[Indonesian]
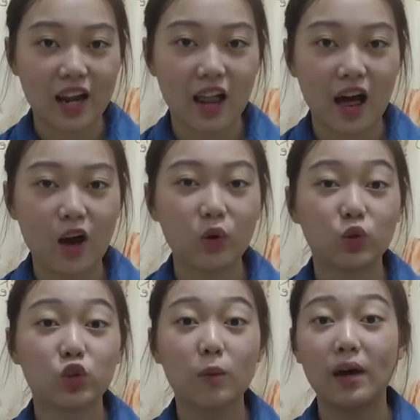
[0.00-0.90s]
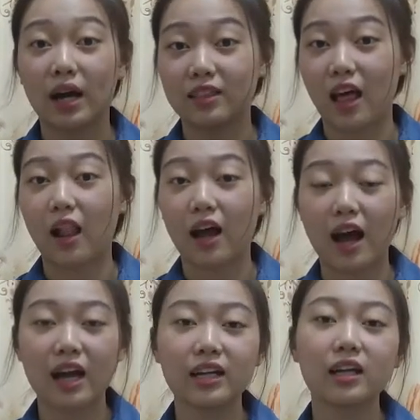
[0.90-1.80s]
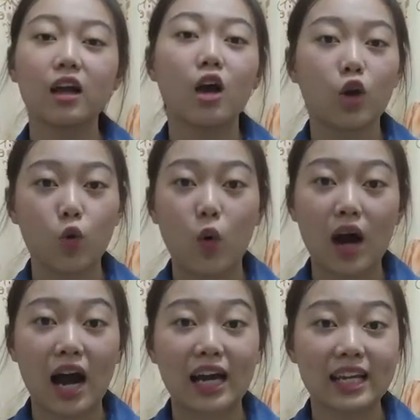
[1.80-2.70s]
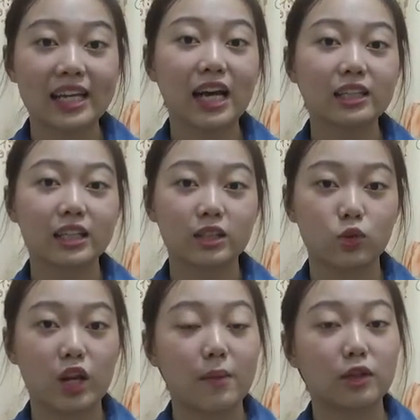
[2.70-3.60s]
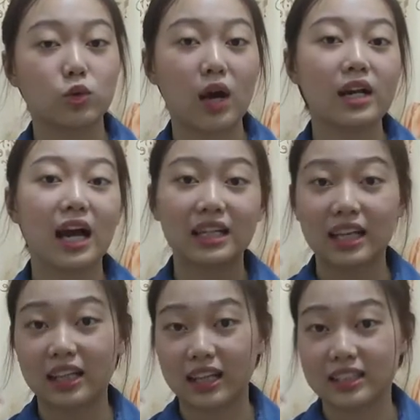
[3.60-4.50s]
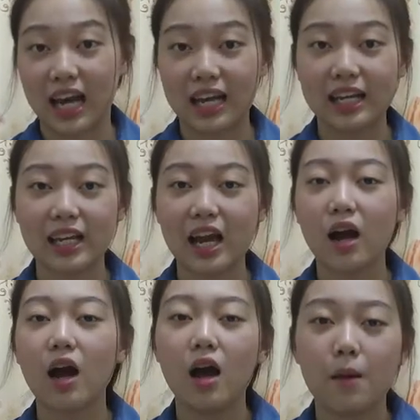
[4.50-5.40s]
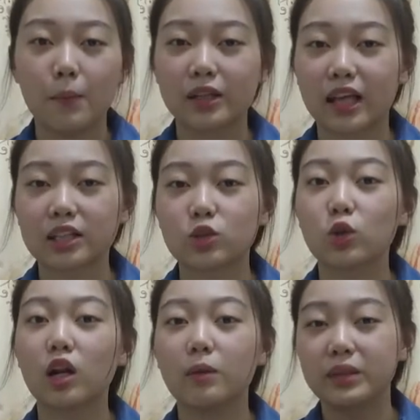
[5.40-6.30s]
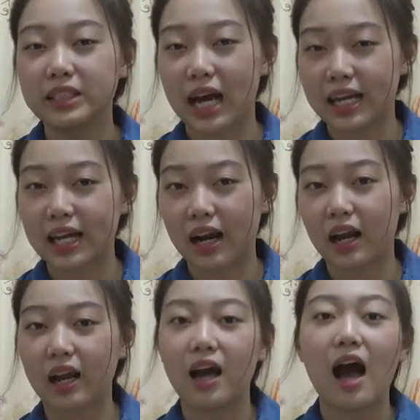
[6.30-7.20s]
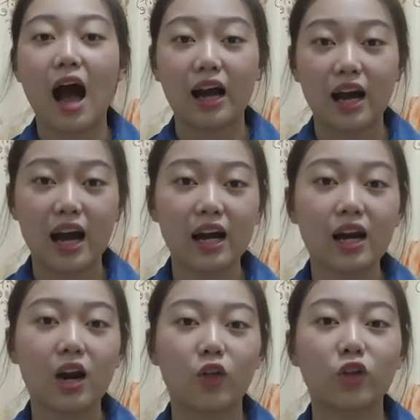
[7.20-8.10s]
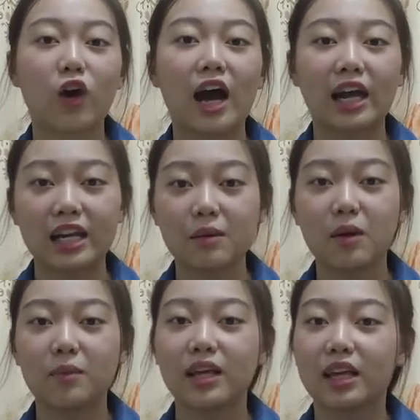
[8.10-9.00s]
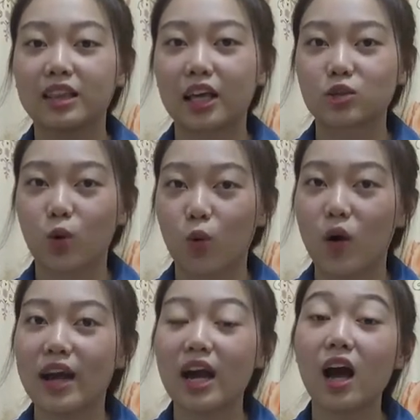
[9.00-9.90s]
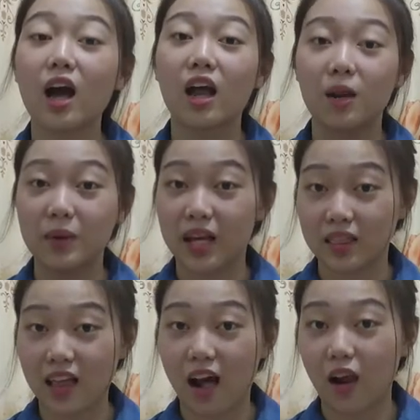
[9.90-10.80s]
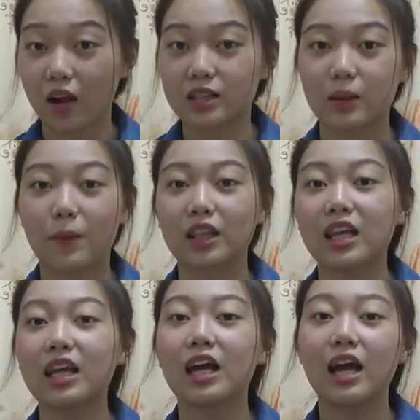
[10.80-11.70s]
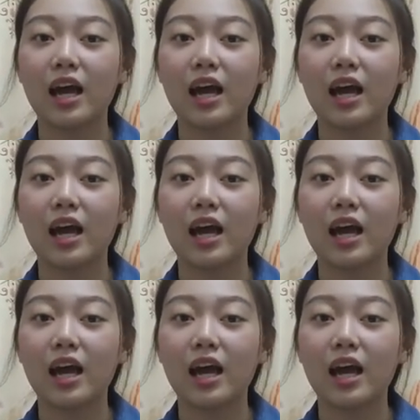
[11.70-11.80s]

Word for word: adalah untuk mengentalkan kuah kari yang sudah dimasukkan dengan santan cair yang bertekstur lebih cair agar lontong kari memiliki tekstur kuah yang lebih kental seperti